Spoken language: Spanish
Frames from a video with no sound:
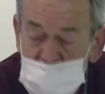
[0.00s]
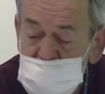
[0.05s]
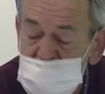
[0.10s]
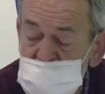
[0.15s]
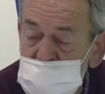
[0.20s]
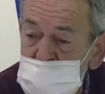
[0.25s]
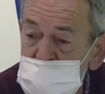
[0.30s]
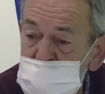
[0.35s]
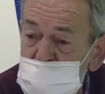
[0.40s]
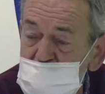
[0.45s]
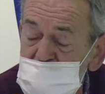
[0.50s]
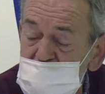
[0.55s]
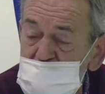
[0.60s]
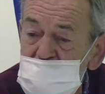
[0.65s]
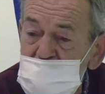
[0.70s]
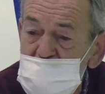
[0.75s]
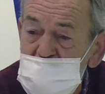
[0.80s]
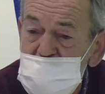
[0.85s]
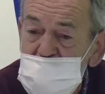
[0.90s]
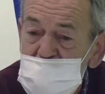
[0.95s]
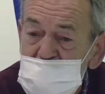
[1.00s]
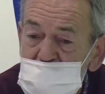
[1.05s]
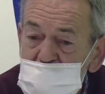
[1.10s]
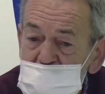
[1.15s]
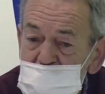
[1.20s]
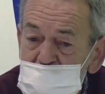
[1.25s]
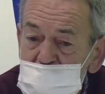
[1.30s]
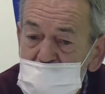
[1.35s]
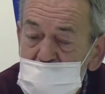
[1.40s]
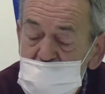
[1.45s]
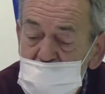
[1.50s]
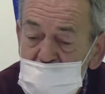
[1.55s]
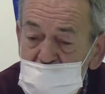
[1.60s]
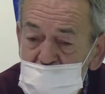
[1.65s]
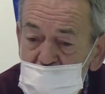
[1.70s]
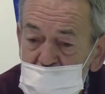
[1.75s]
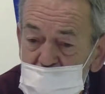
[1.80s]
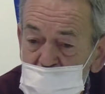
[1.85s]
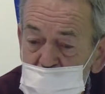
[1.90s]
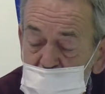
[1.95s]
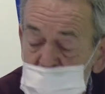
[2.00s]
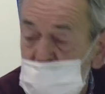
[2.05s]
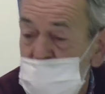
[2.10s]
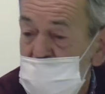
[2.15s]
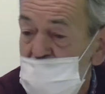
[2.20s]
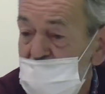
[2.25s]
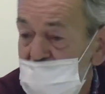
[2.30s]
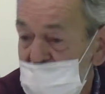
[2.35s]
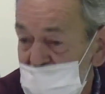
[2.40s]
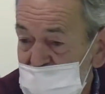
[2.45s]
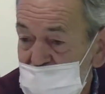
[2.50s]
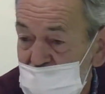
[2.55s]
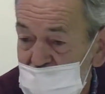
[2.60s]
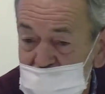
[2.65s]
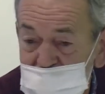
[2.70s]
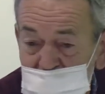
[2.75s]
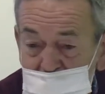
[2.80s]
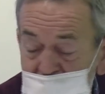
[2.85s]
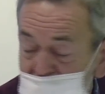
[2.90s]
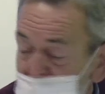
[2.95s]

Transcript: metido en un valle. Eh, otro que hay que destacar también